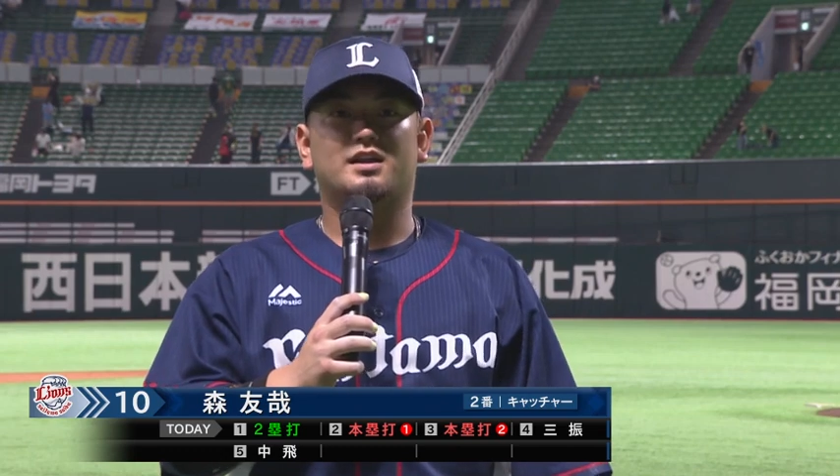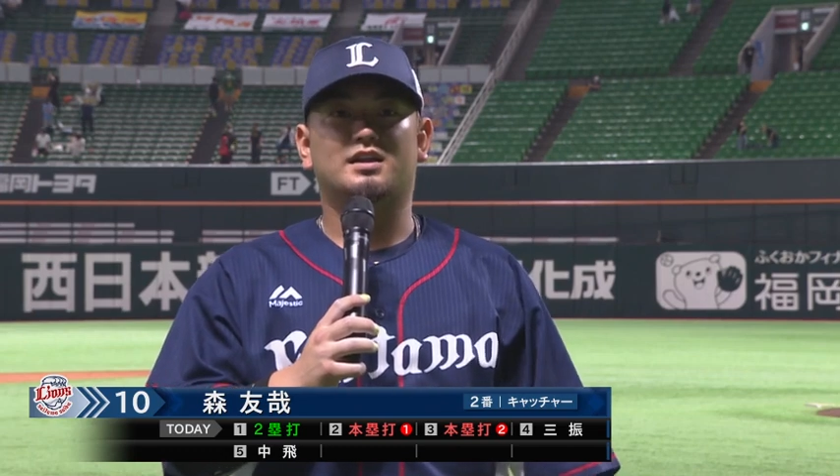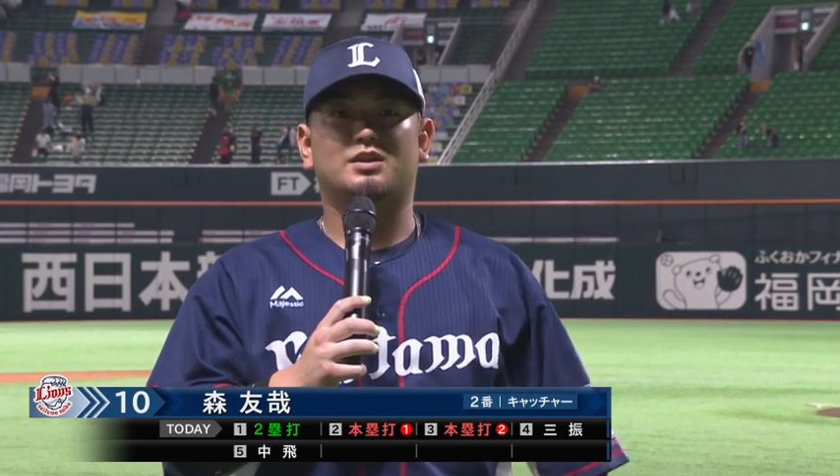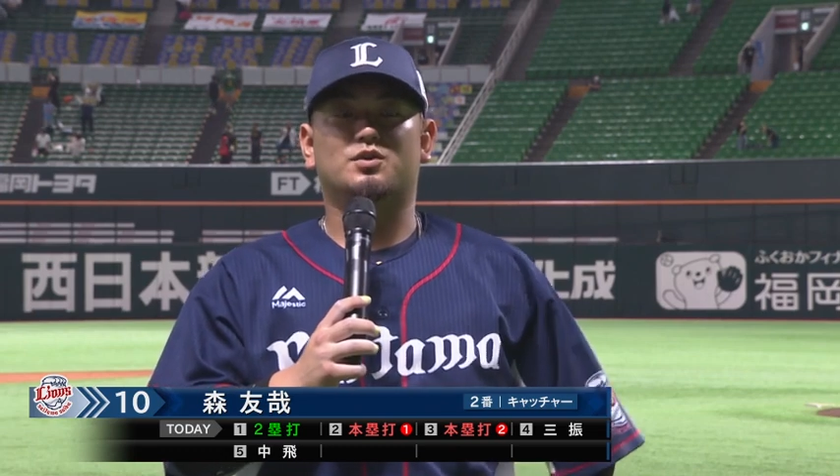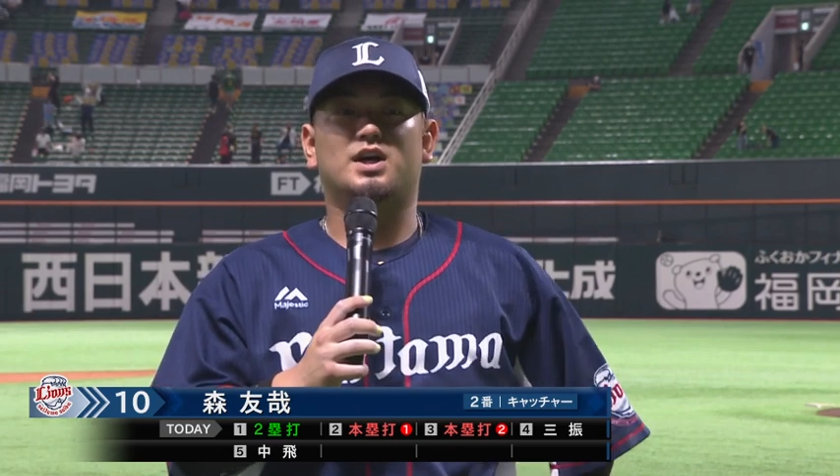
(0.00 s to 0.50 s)

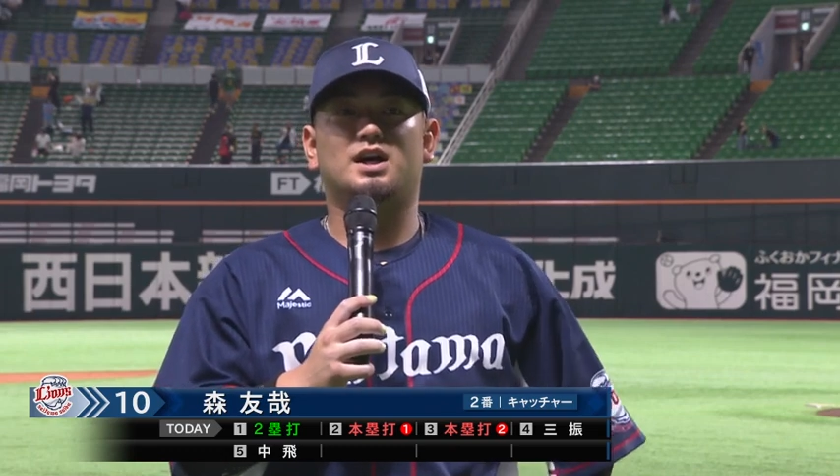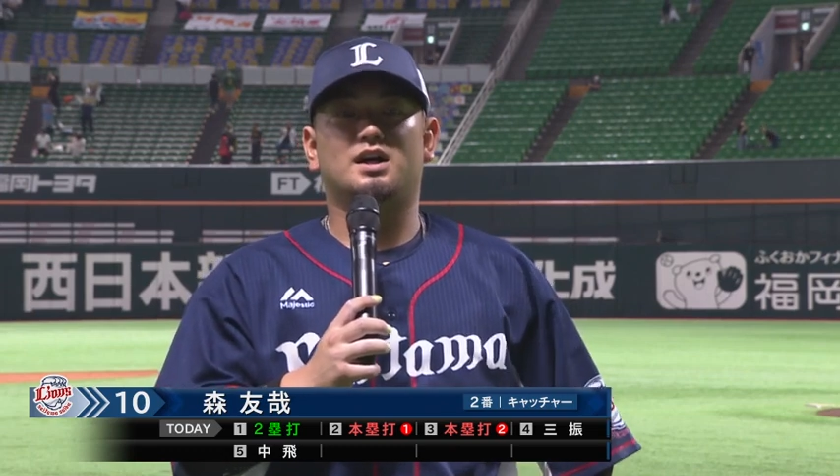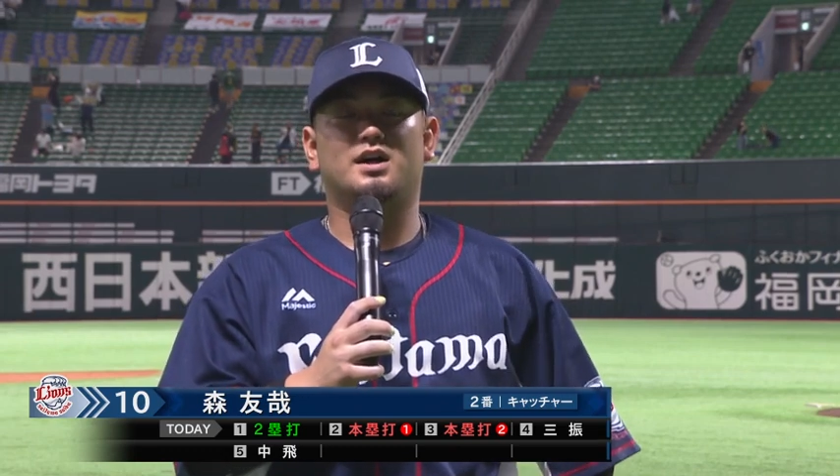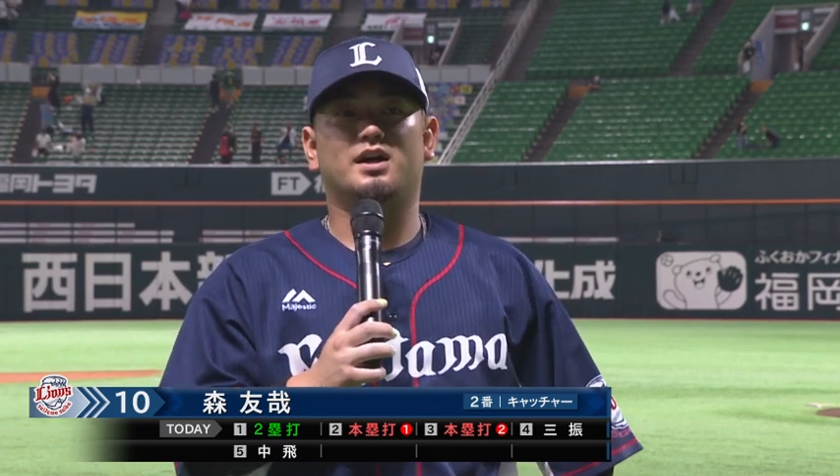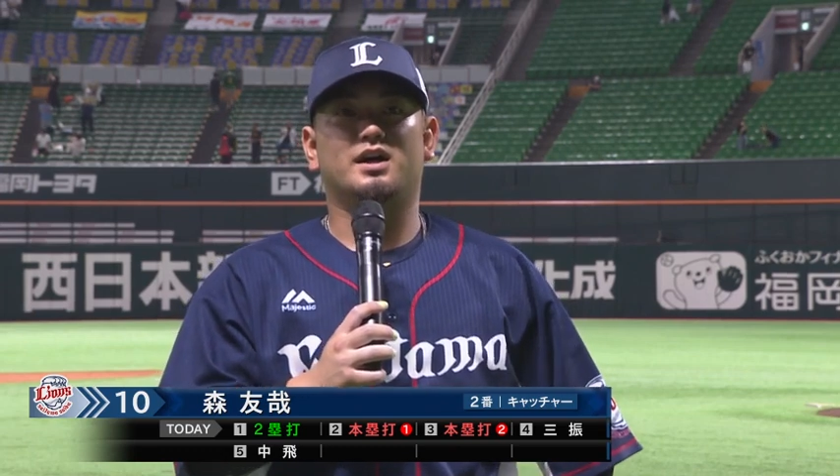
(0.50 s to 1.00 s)
なんと
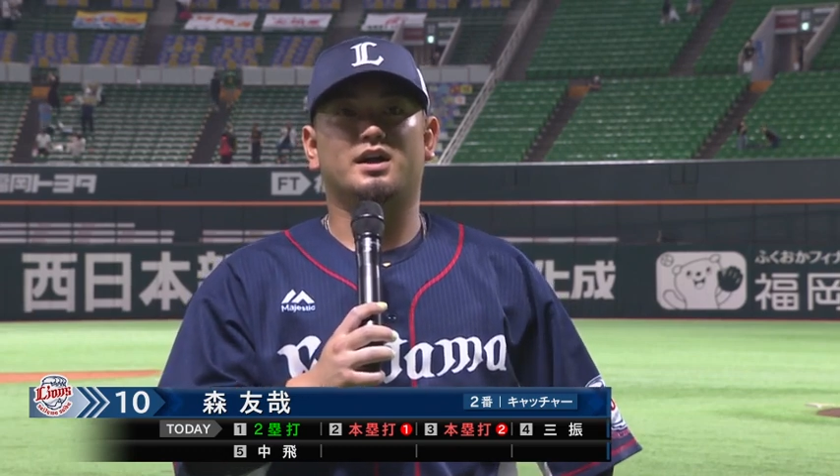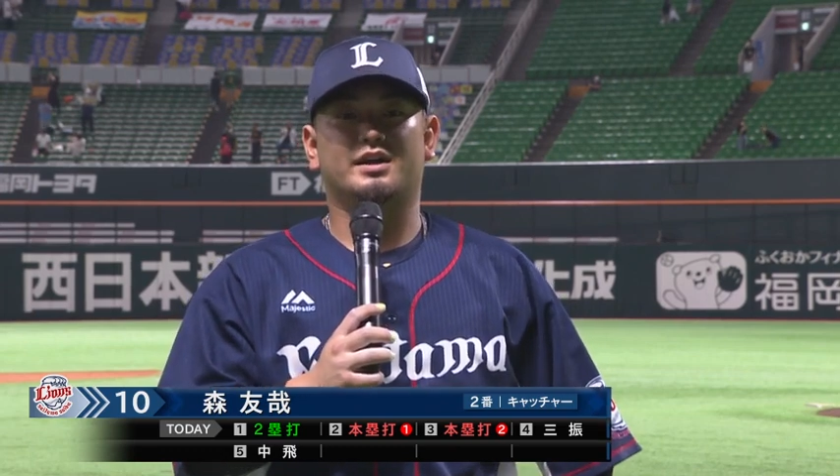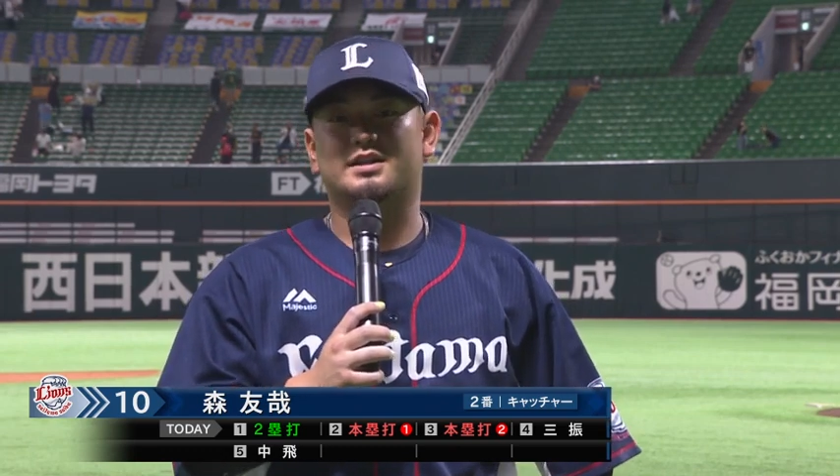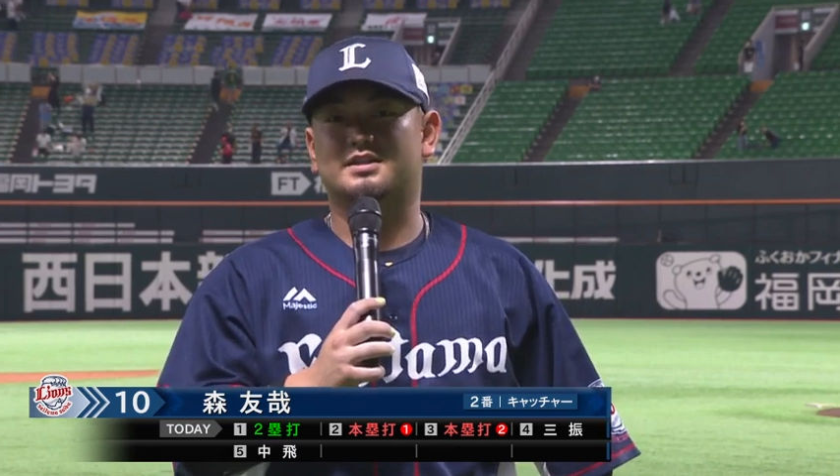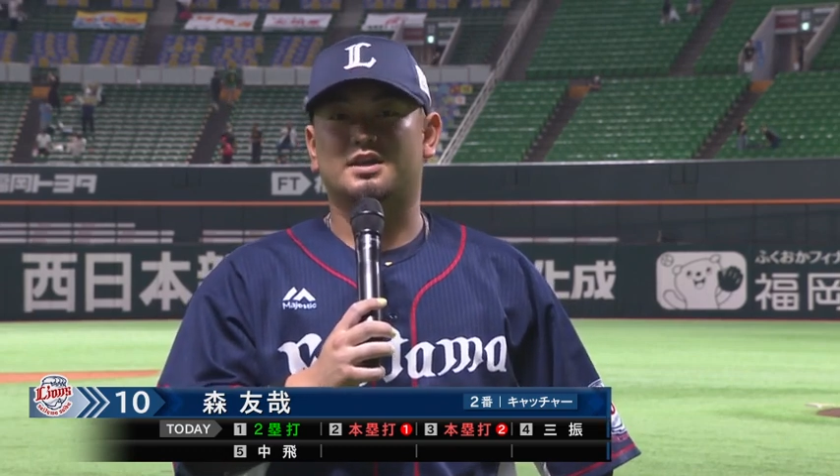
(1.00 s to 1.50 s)
か、えー、源